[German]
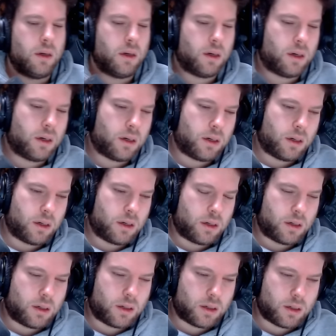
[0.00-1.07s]

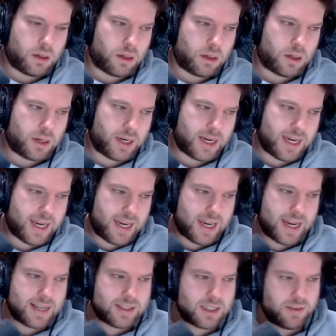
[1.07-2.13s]
Oh, hey,
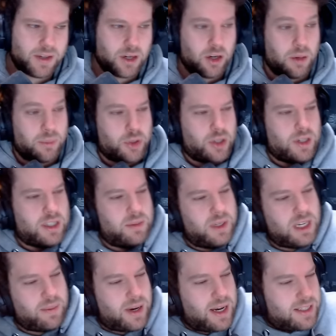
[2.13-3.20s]
herzlich willkommen. Schön, dass ihr
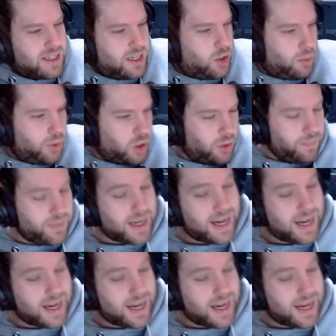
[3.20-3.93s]
mit dabei seid. Jum, jum.